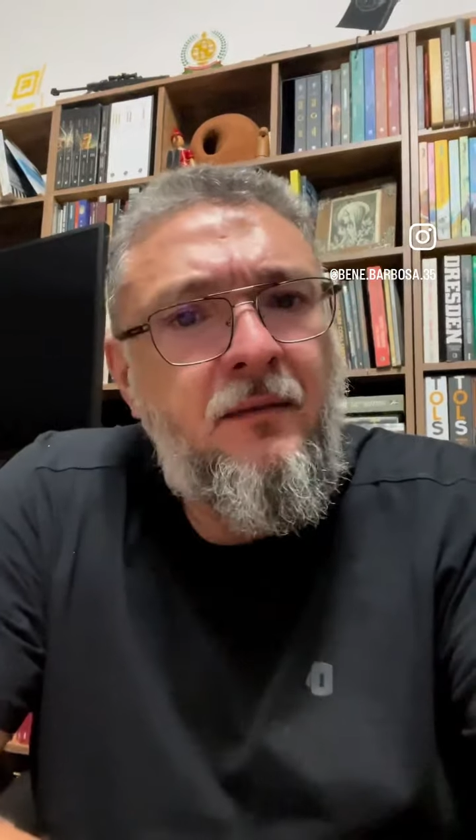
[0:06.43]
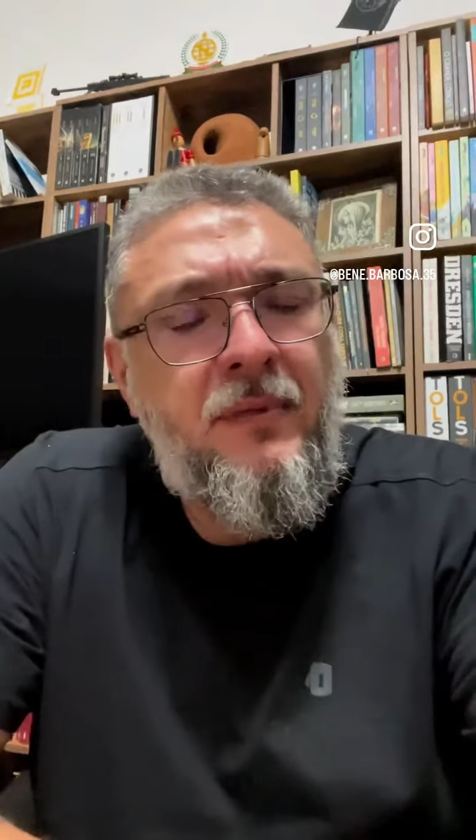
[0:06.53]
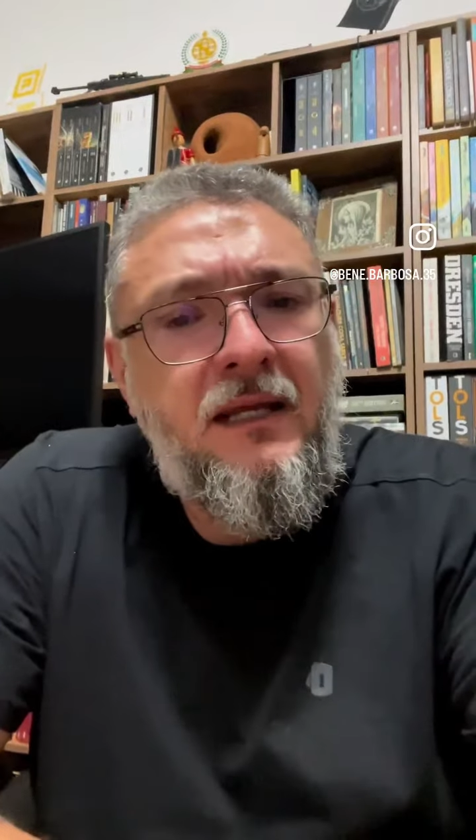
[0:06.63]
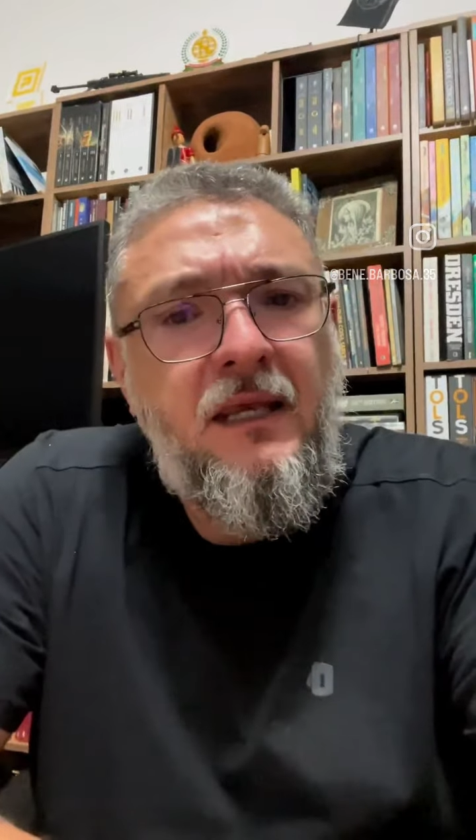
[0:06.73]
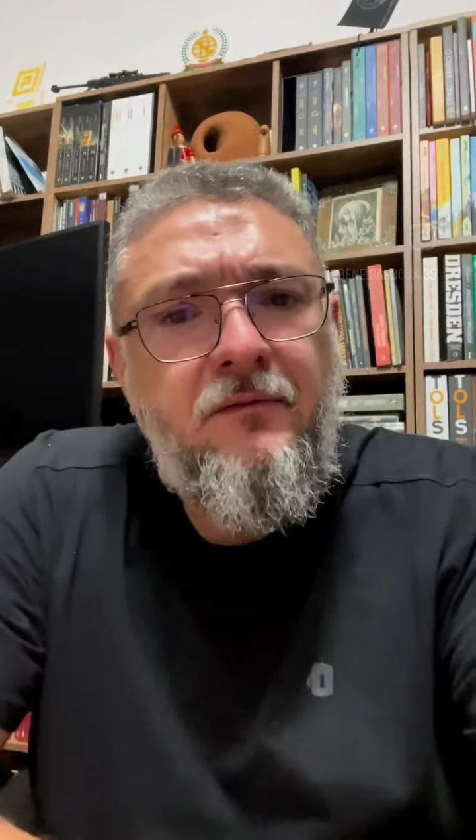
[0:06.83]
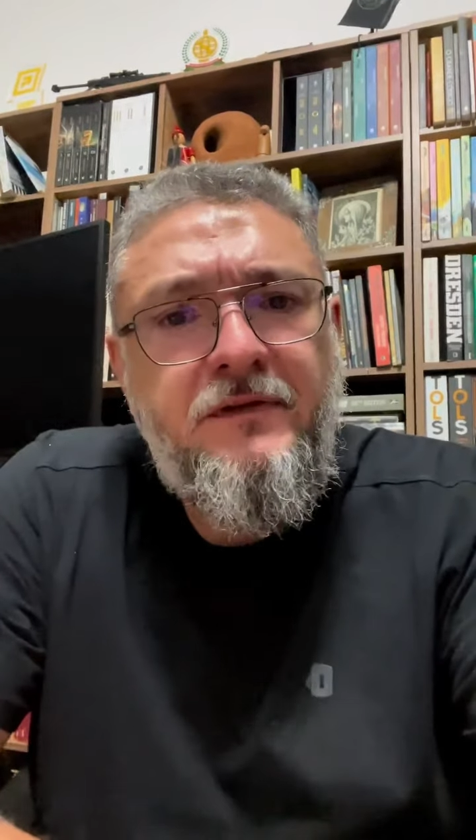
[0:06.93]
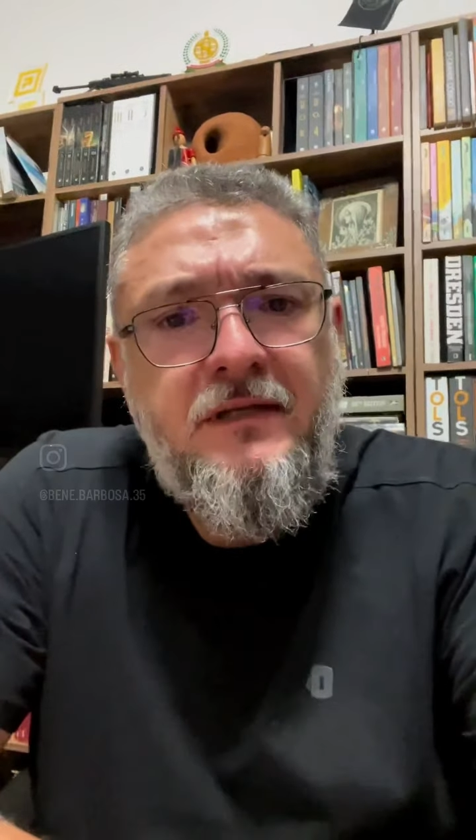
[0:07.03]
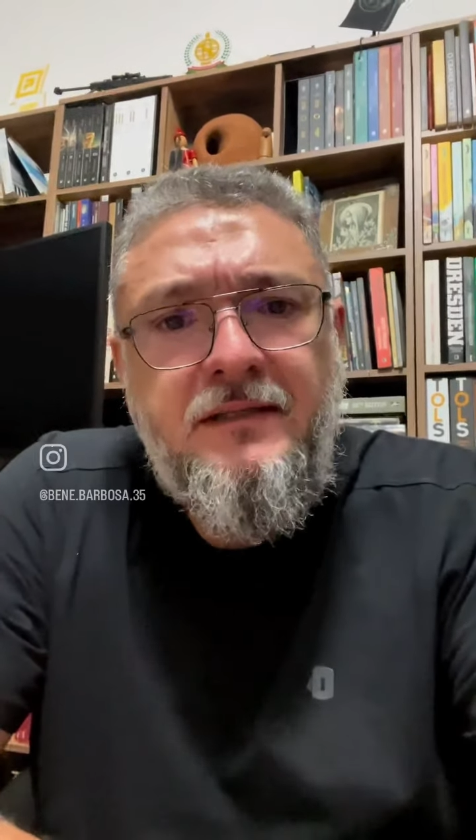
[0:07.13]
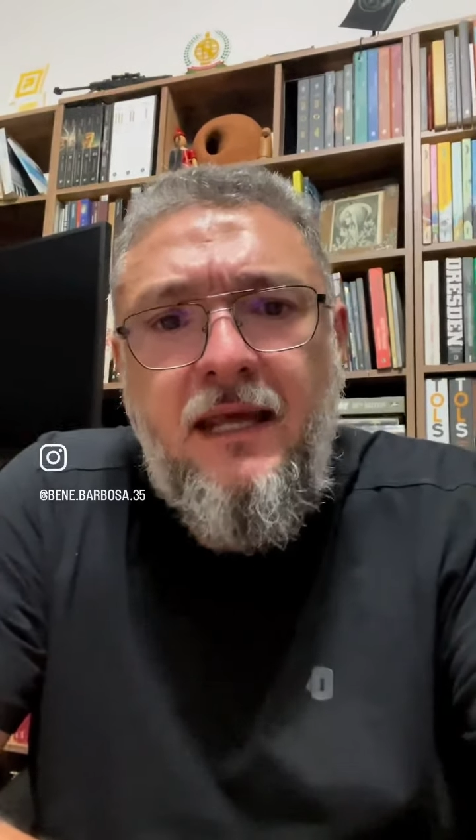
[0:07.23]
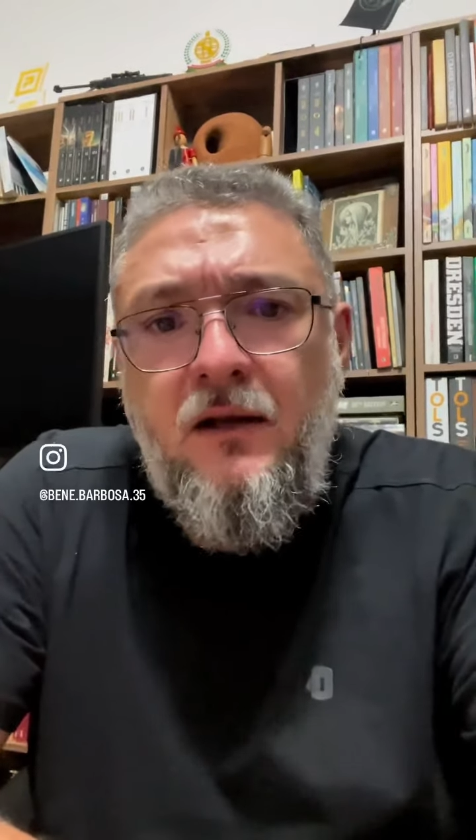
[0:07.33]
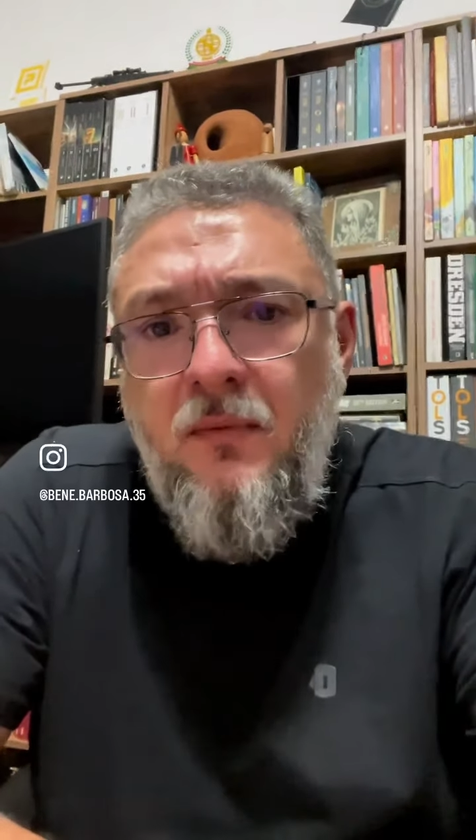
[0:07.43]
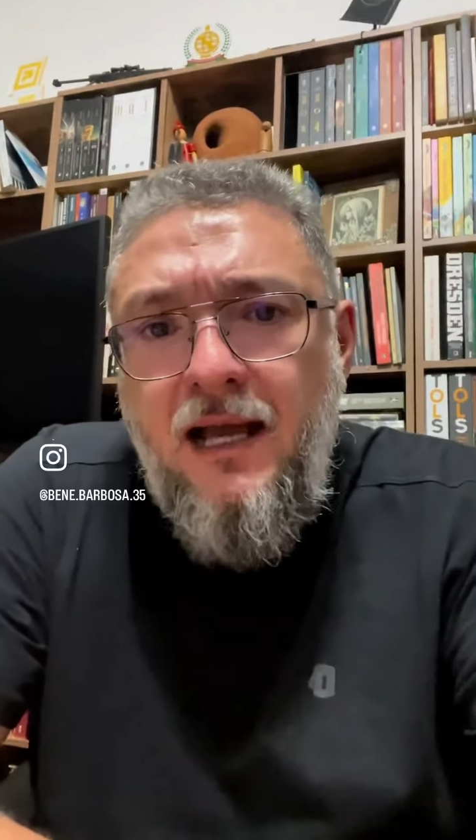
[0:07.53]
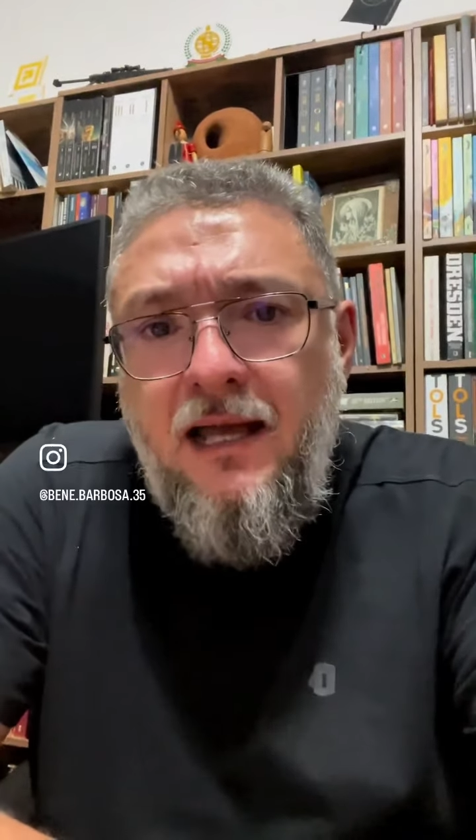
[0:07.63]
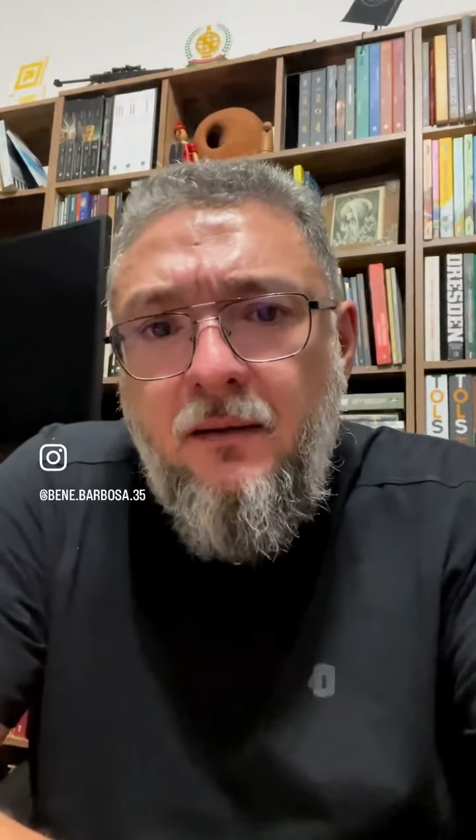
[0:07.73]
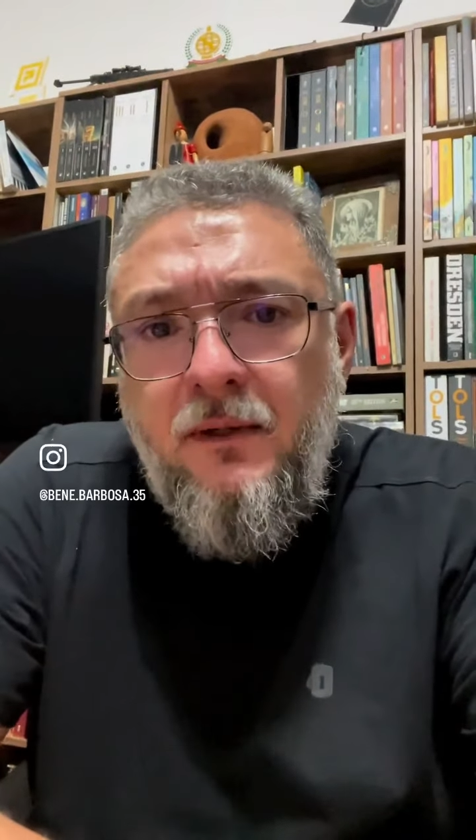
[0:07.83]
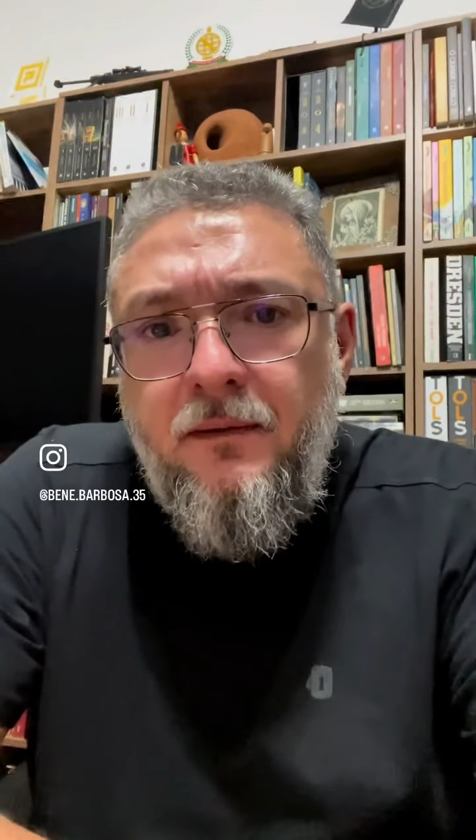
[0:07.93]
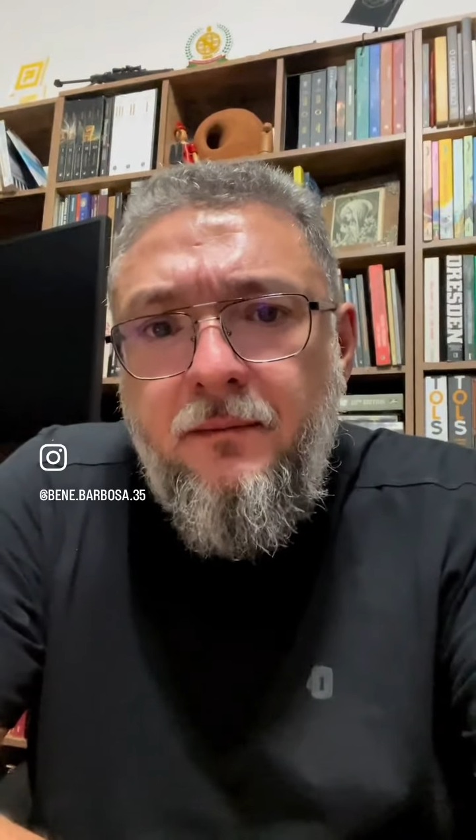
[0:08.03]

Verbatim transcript: Para que, que vocês querem uma arma?